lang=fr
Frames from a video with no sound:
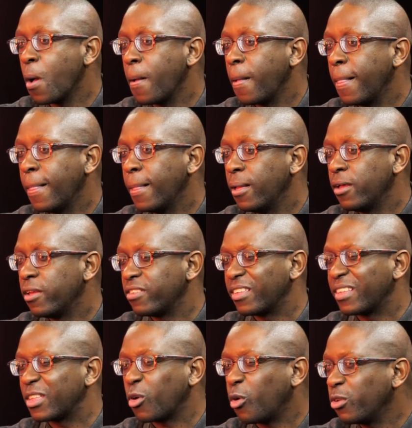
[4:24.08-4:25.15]
euh,
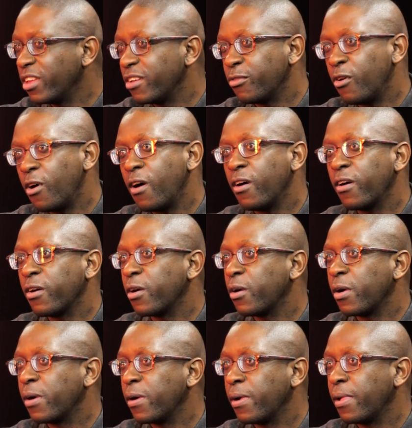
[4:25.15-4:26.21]
c'était trop d'efforts
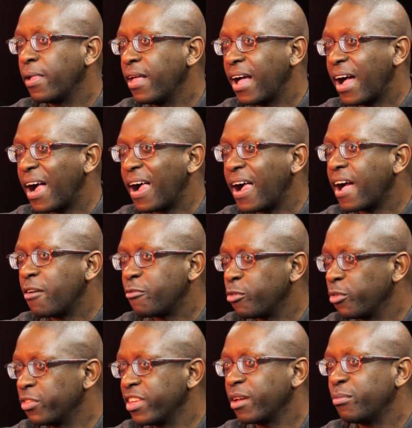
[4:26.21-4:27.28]
à
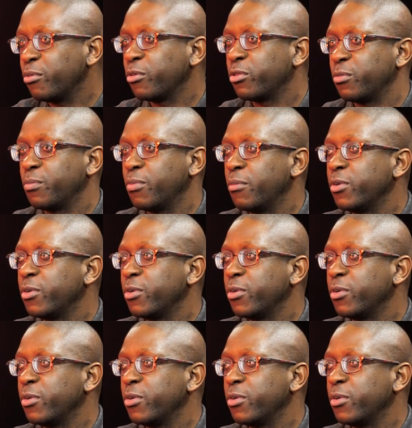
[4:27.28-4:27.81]
fournir pour,